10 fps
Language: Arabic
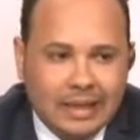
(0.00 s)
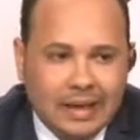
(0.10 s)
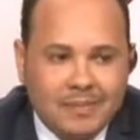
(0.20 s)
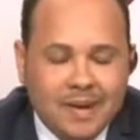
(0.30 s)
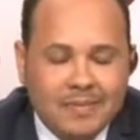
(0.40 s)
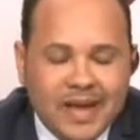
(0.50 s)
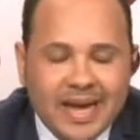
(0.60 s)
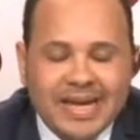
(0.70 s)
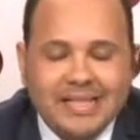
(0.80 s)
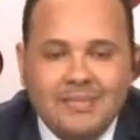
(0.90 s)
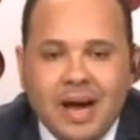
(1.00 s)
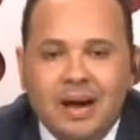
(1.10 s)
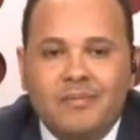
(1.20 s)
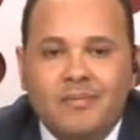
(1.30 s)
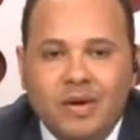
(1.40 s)
مبدئيا لازم
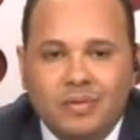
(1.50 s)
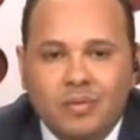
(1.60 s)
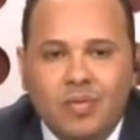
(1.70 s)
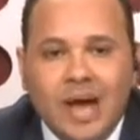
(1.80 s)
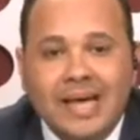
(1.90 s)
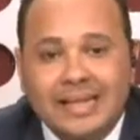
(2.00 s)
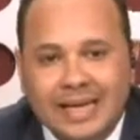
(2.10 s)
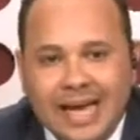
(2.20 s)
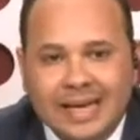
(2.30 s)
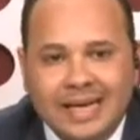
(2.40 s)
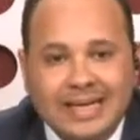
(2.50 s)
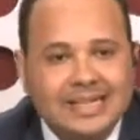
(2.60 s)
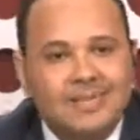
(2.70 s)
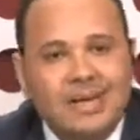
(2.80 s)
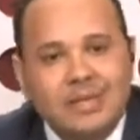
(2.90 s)
اعرف برضو وقت الاكل
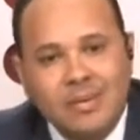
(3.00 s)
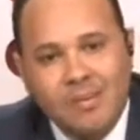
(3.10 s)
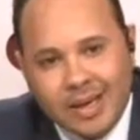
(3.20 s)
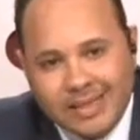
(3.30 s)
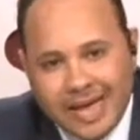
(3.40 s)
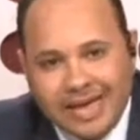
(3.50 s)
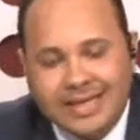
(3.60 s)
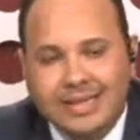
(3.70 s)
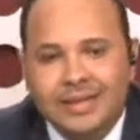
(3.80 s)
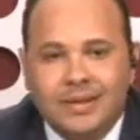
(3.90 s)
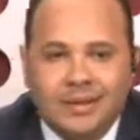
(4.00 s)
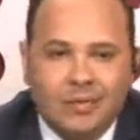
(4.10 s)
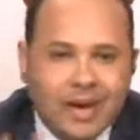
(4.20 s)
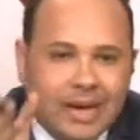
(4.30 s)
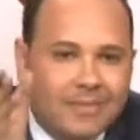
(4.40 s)
لازم انظم وقت اكلي آه،
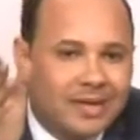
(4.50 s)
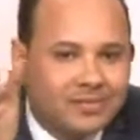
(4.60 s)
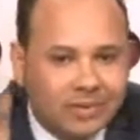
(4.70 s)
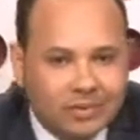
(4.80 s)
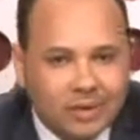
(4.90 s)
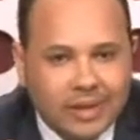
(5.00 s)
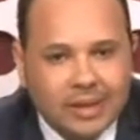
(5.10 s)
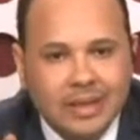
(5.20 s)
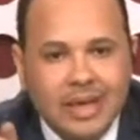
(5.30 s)
وجبات فطاري